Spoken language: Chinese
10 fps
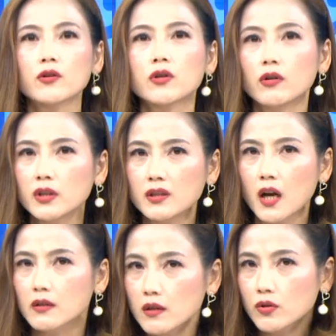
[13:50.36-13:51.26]
有受影
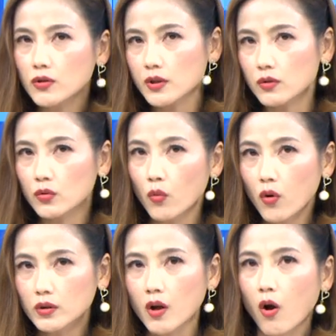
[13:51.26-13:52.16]
响，这就是
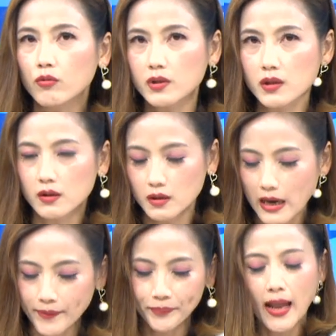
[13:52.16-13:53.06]
多头市
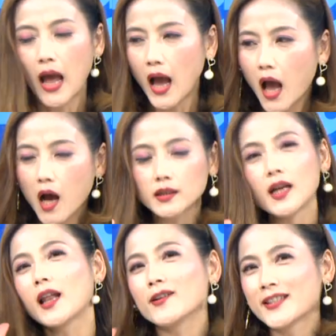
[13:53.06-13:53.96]
场。好，
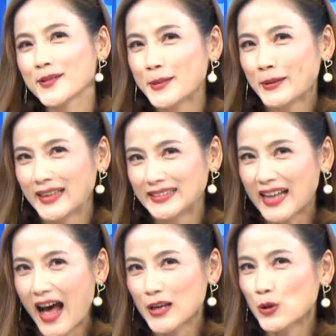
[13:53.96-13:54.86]
那老师是不是跟
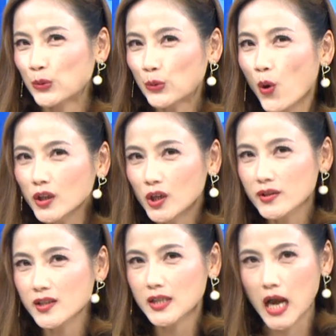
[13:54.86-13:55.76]
大家说，多
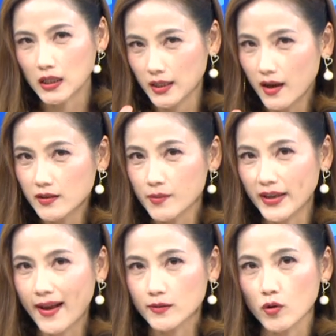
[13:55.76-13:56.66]
头市场你要怎
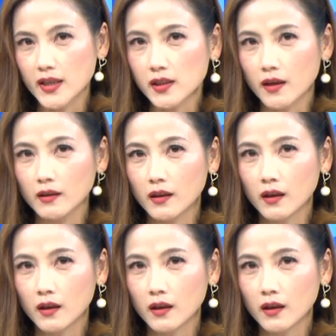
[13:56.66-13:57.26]
么样赚钱？